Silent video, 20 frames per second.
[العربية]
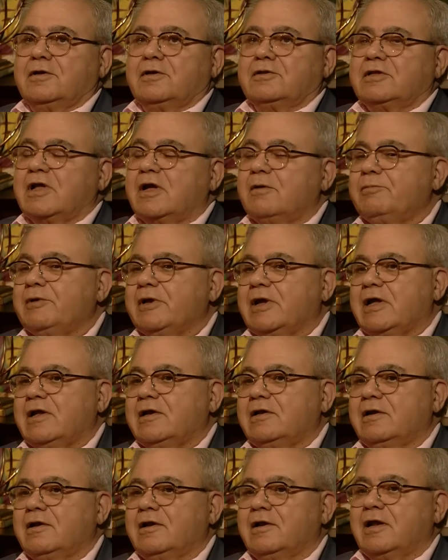طابع
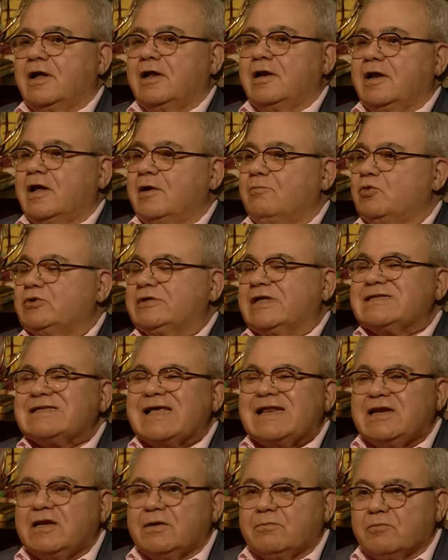
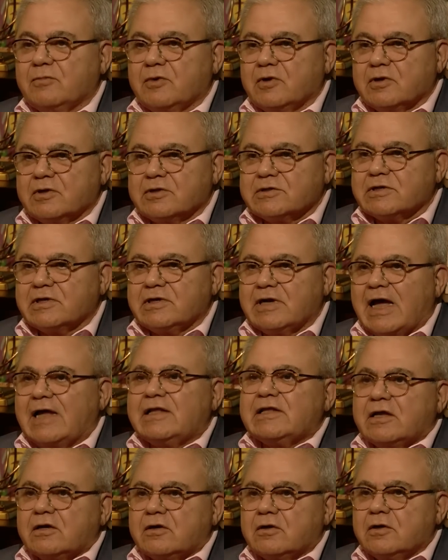المتزلم
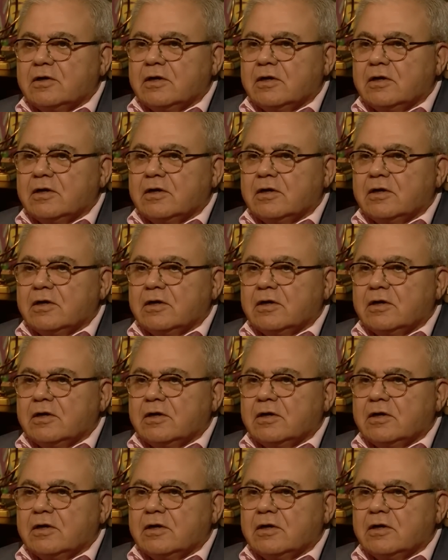لحدا